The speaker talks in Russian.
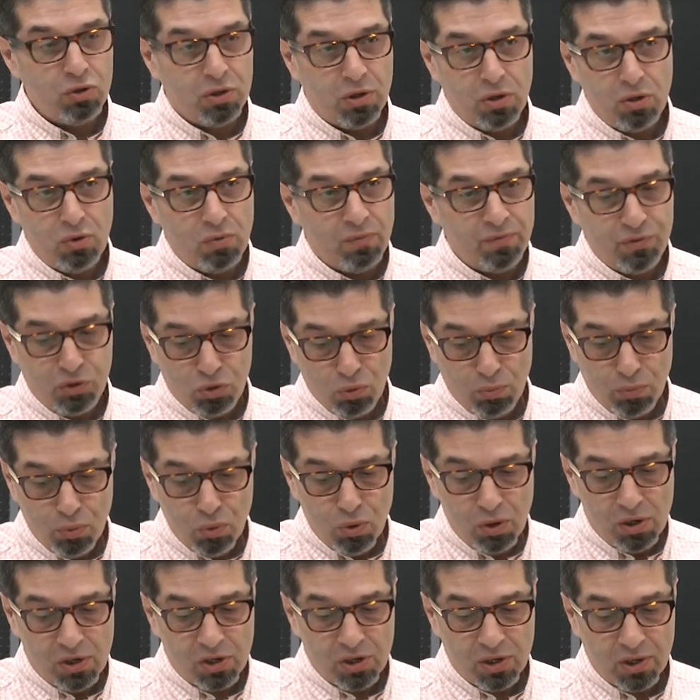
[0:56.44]
узнаем все
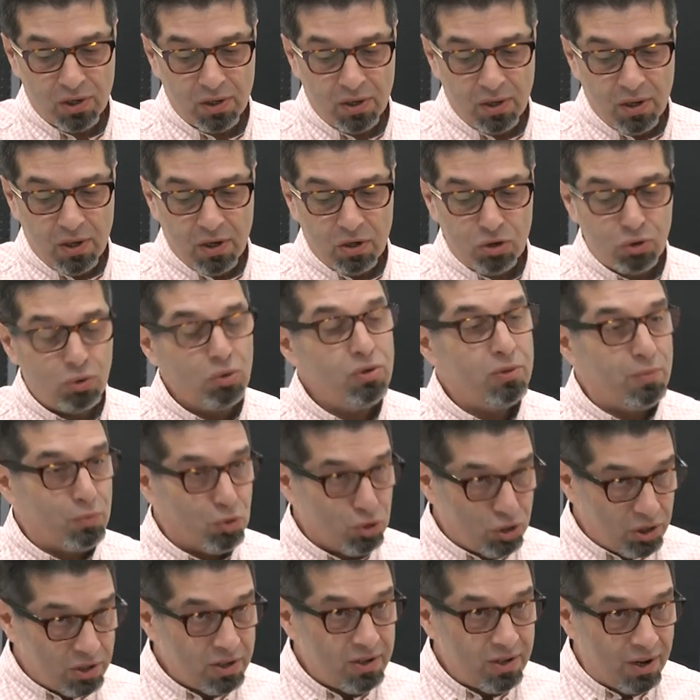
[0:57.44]
больше, что не
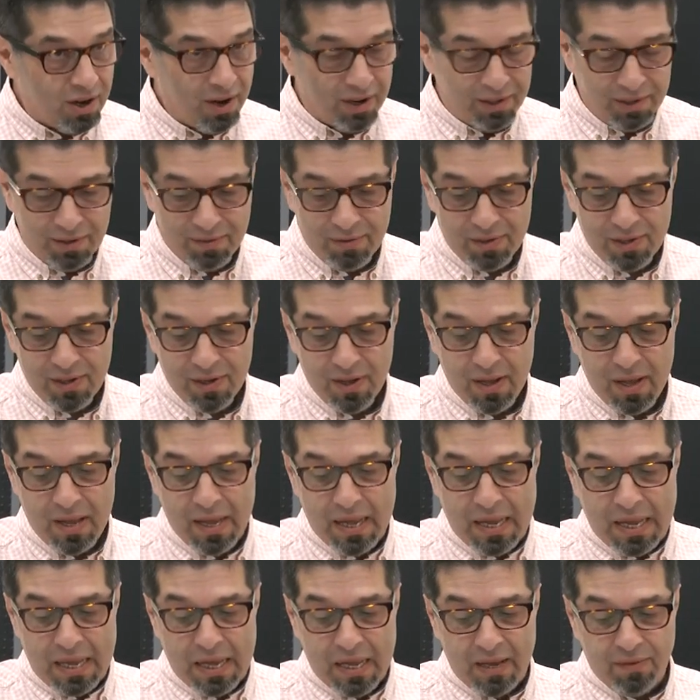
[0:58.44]
может не радовать.
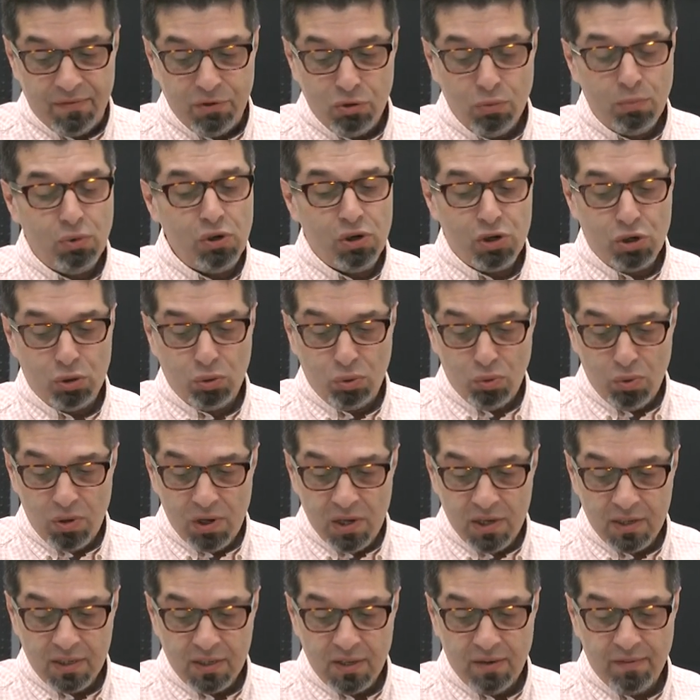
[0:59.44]
Э, все больше
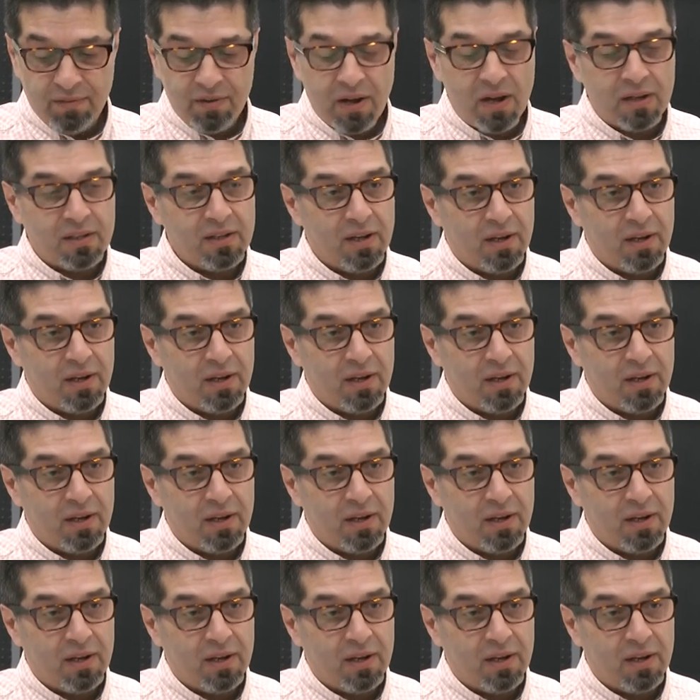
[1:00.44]
туристов, как